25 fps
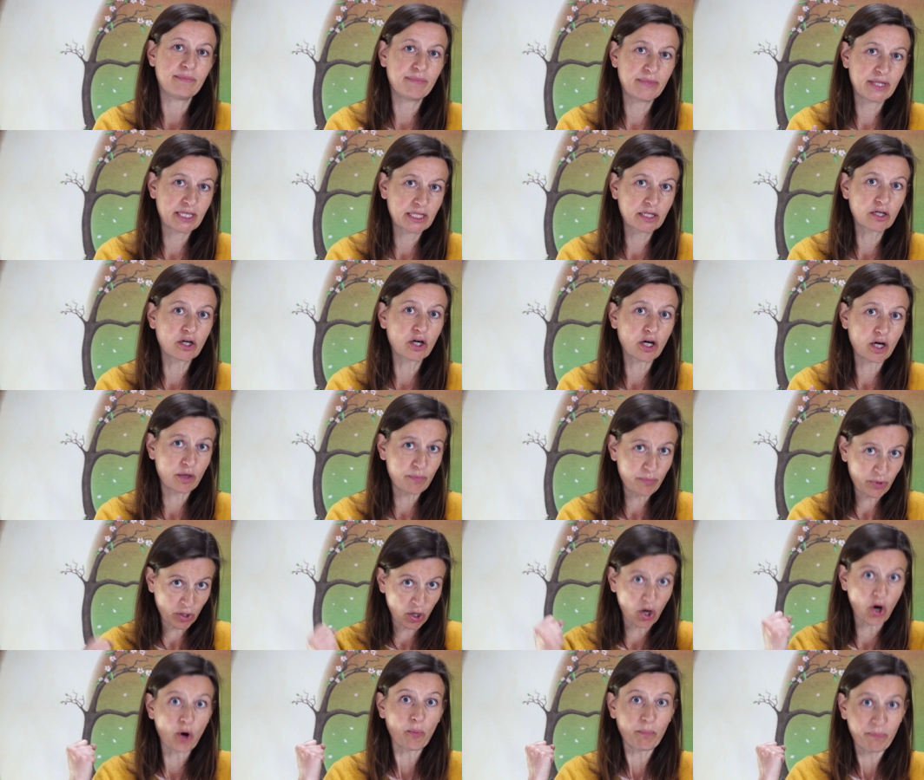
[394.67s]

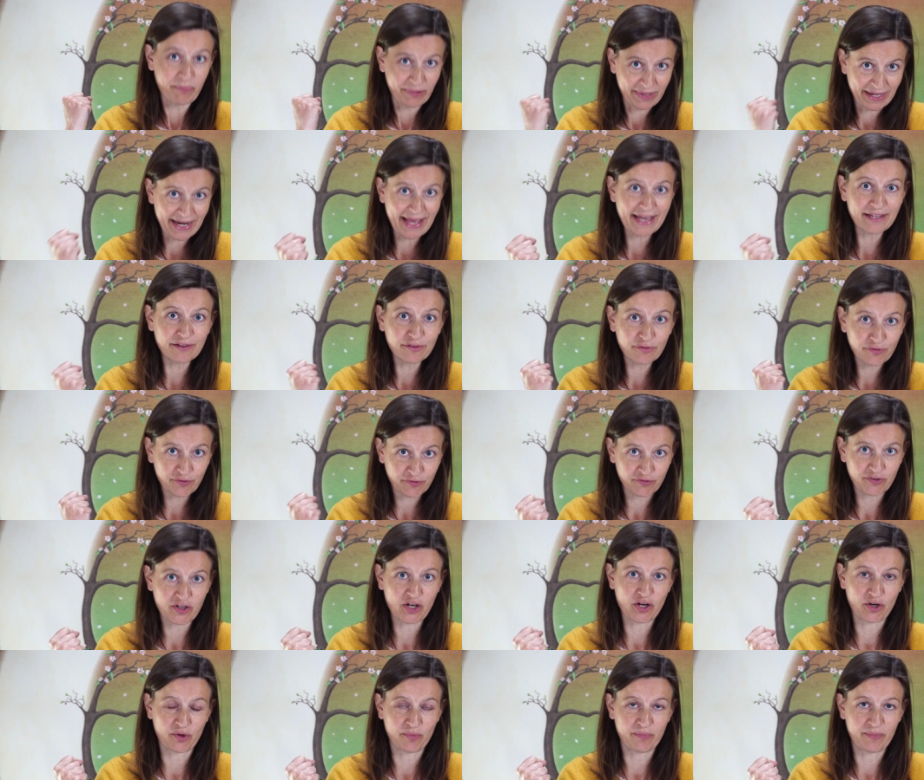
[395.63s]
microbes en pleine
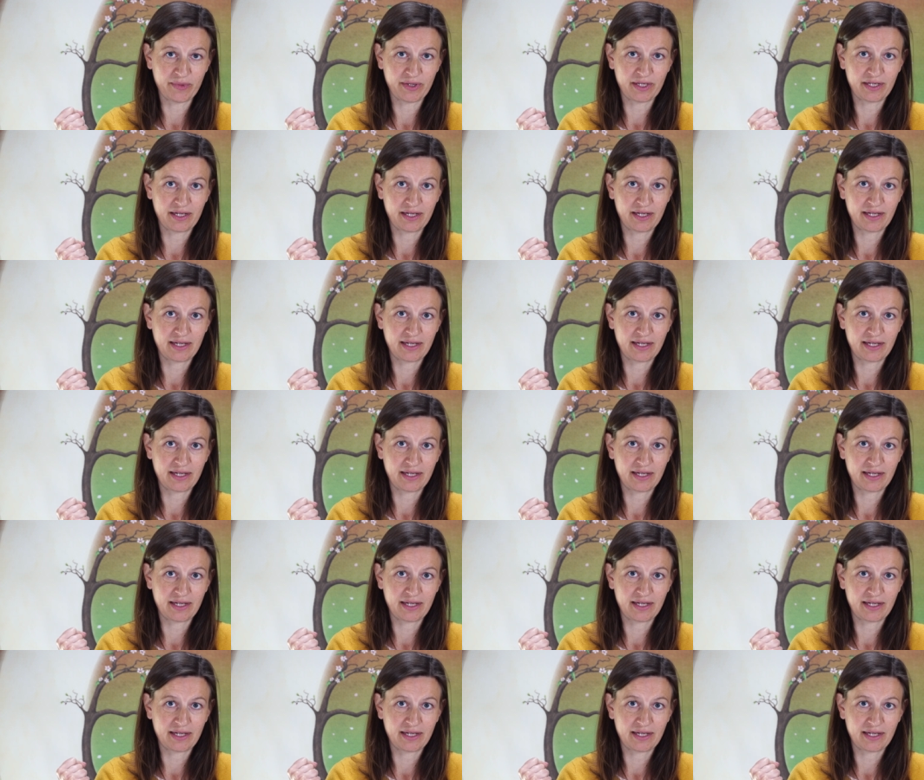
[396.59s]
forme